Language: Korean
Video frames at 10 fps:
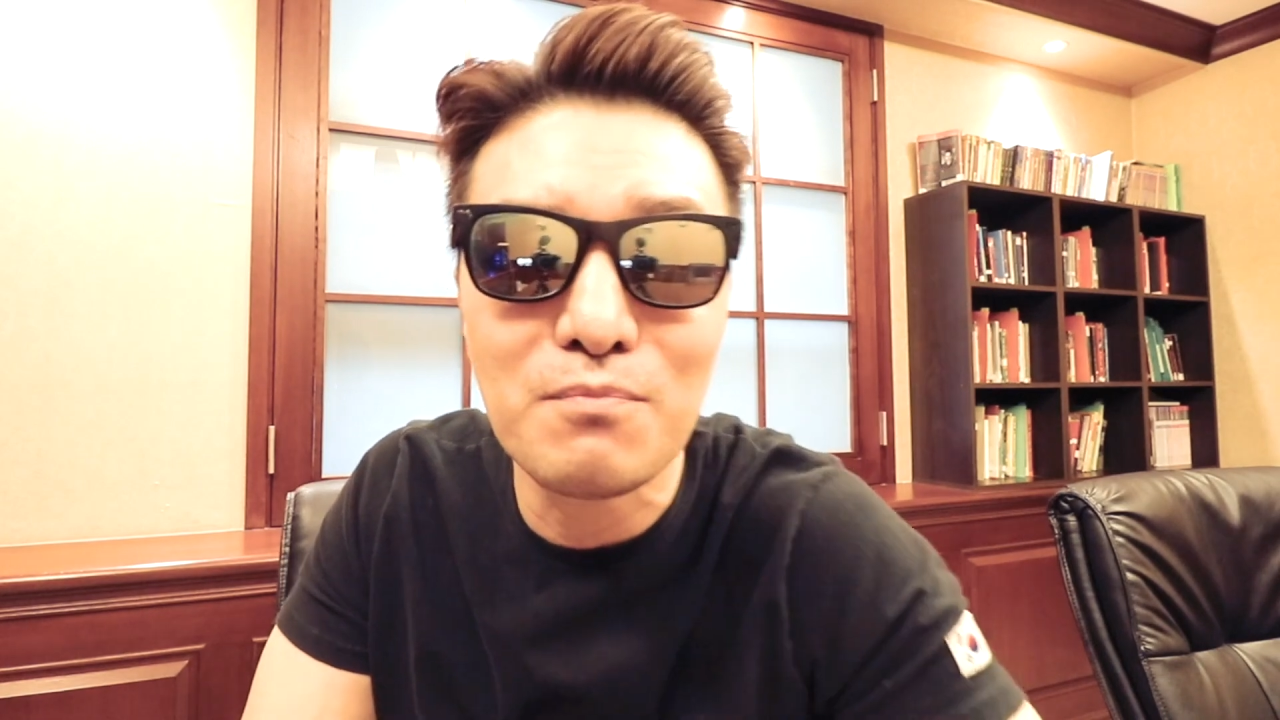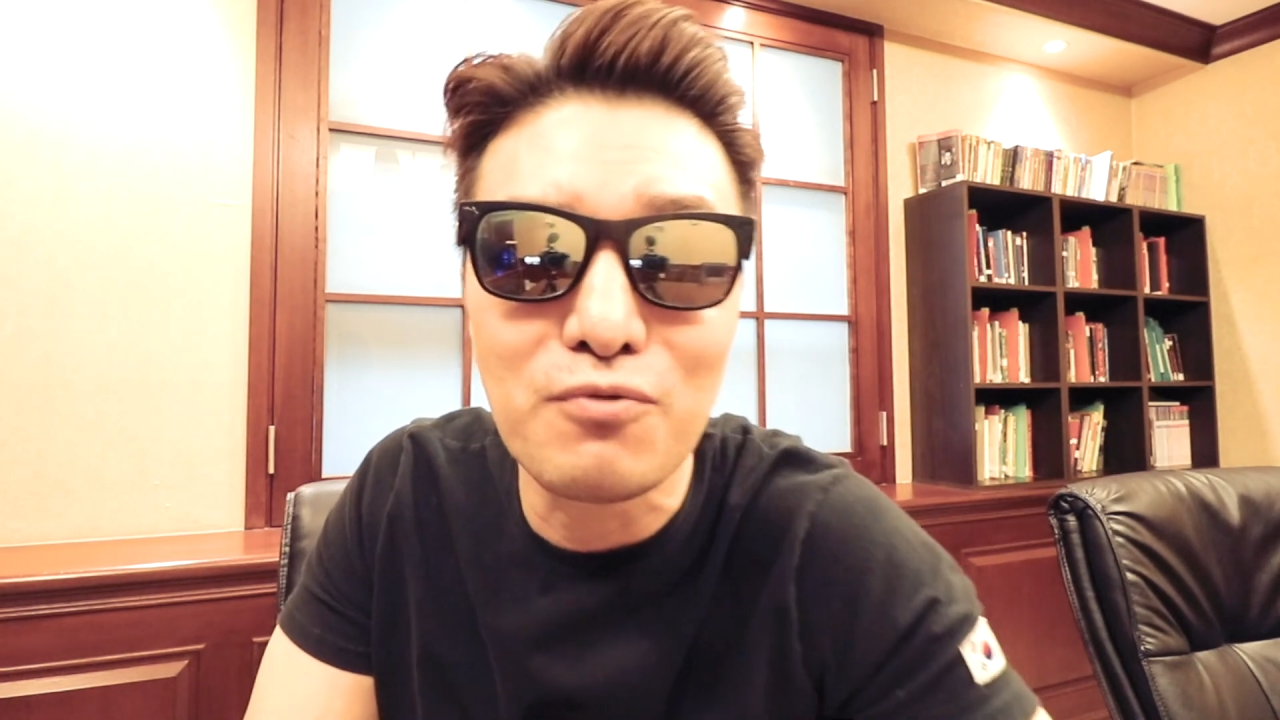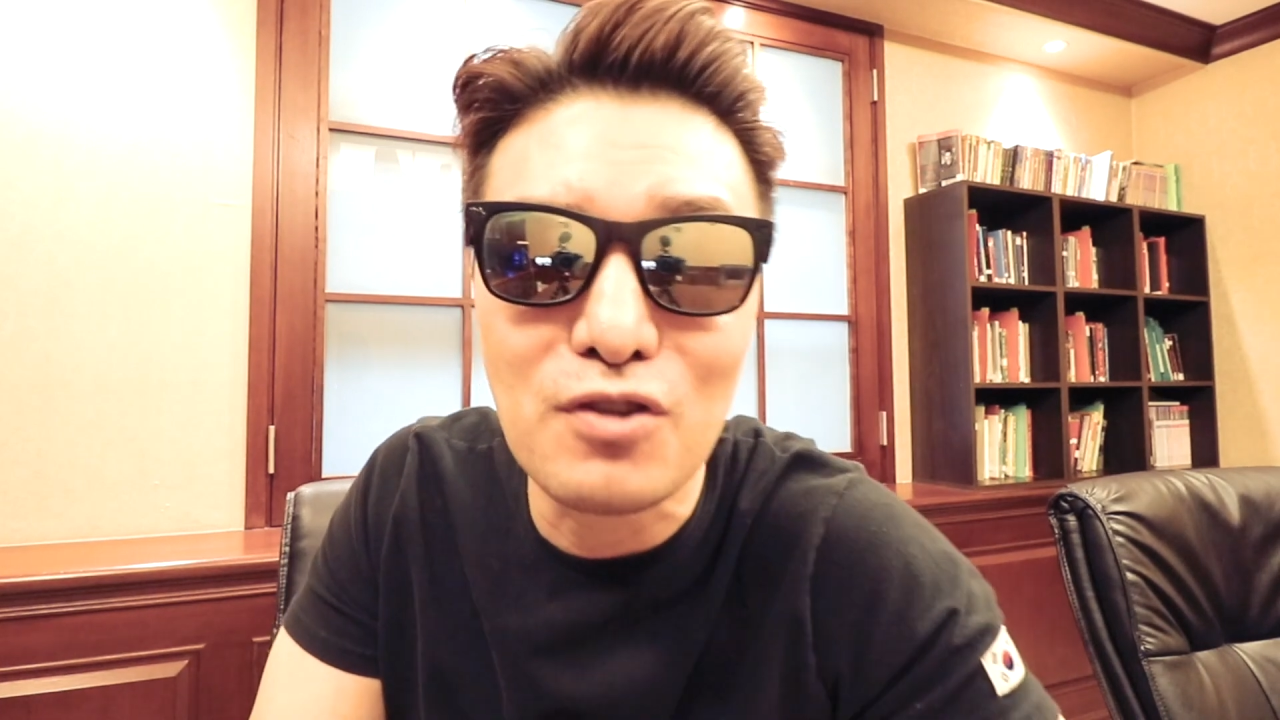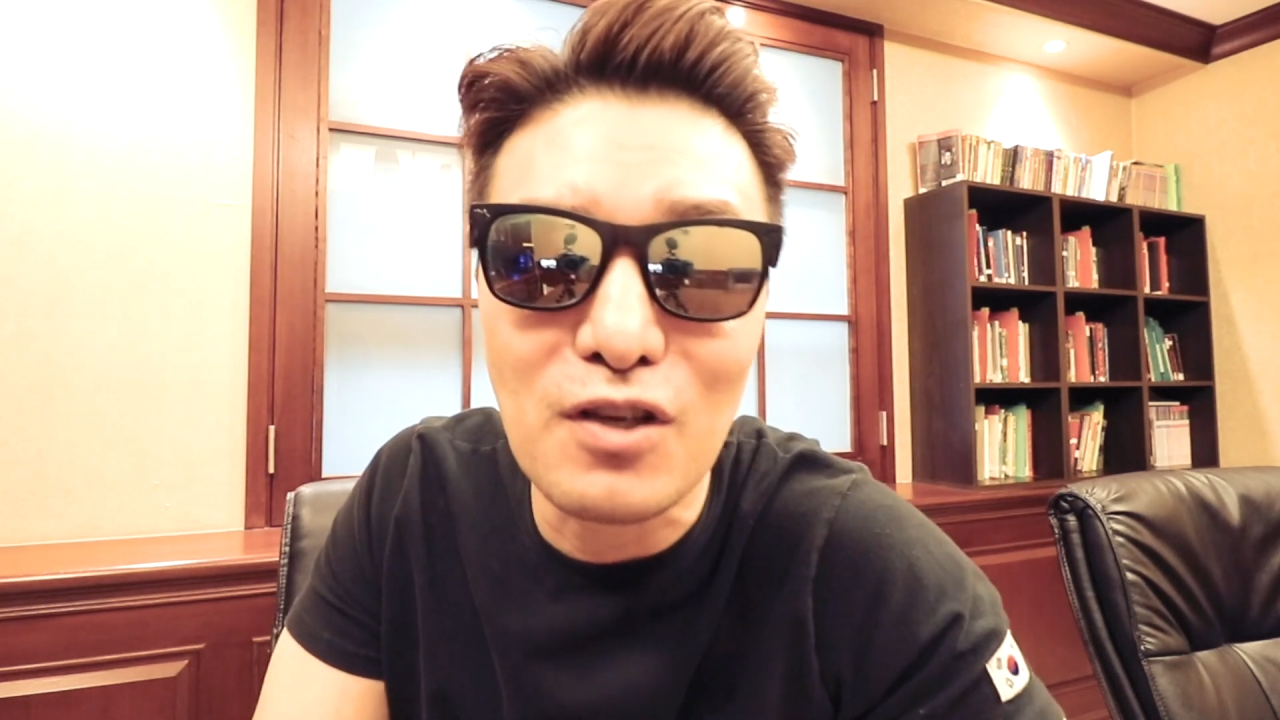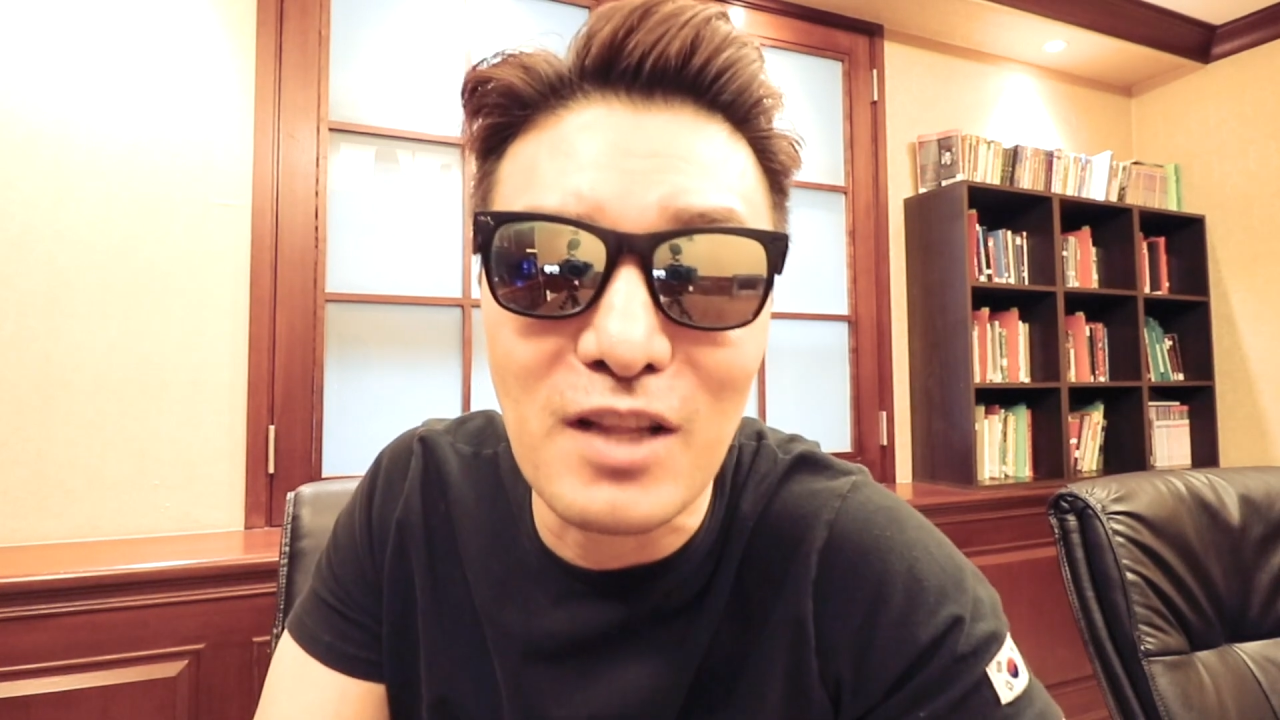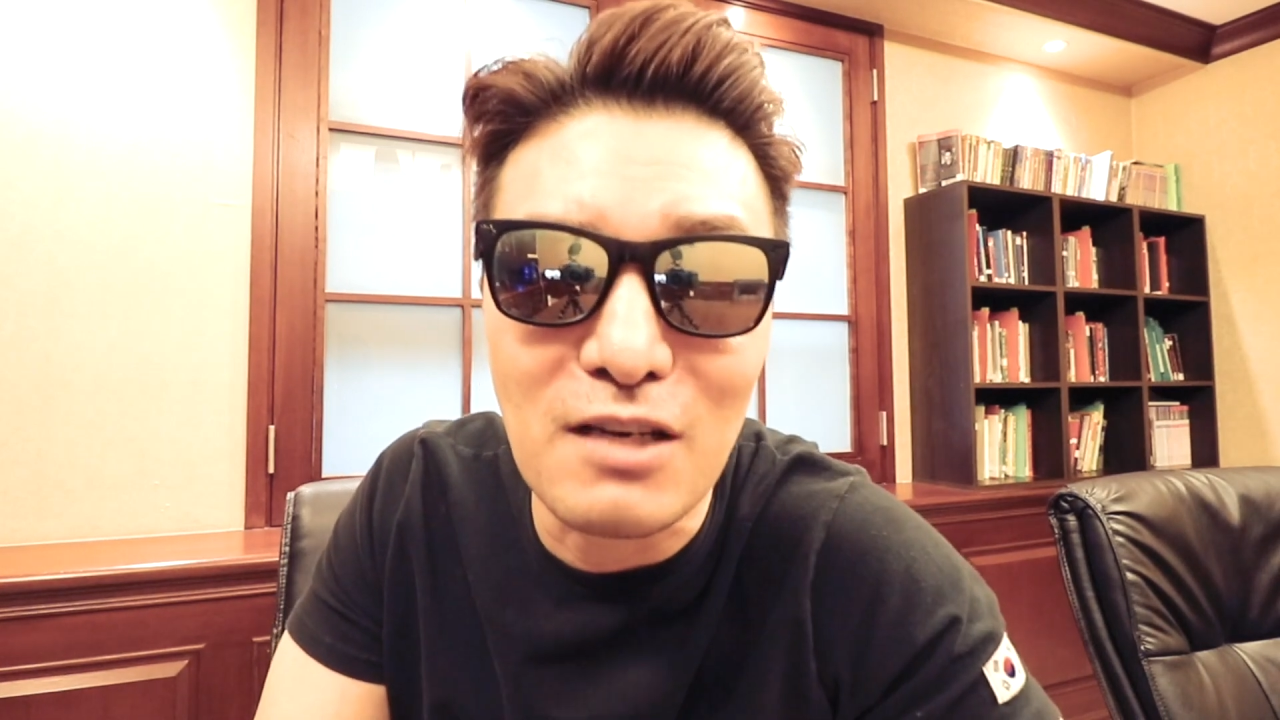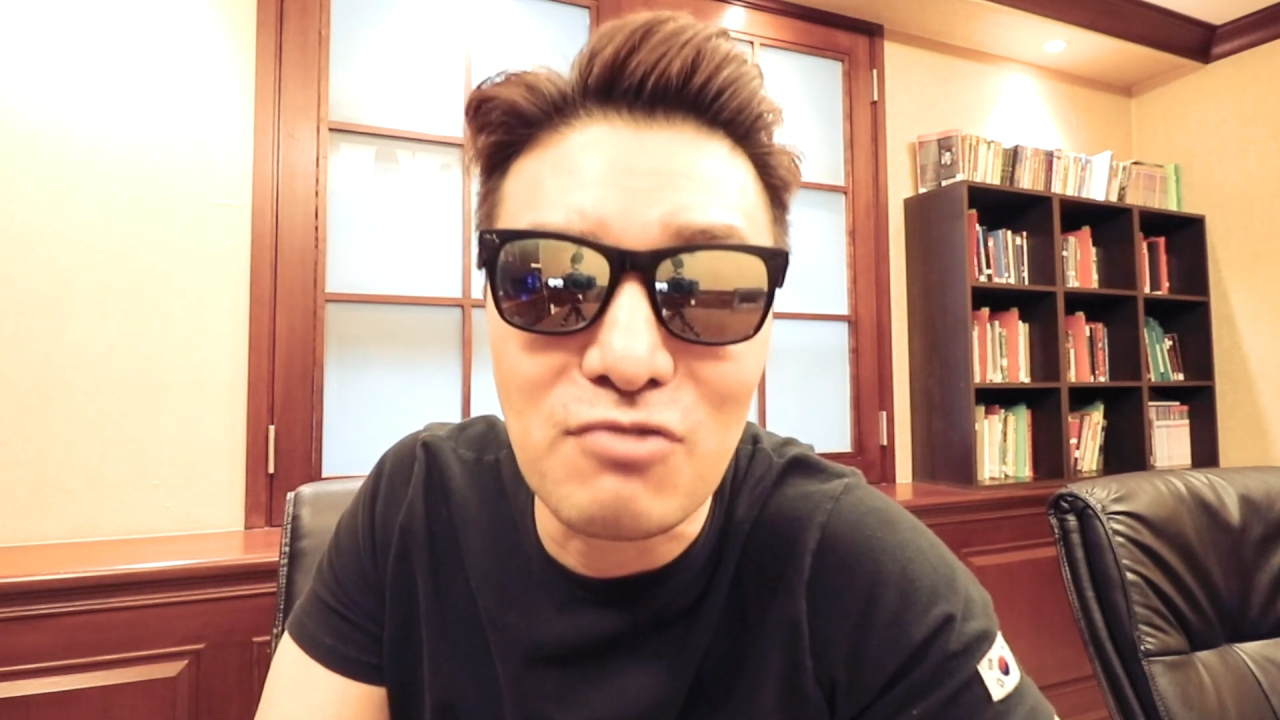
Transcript: 붙들어낼 수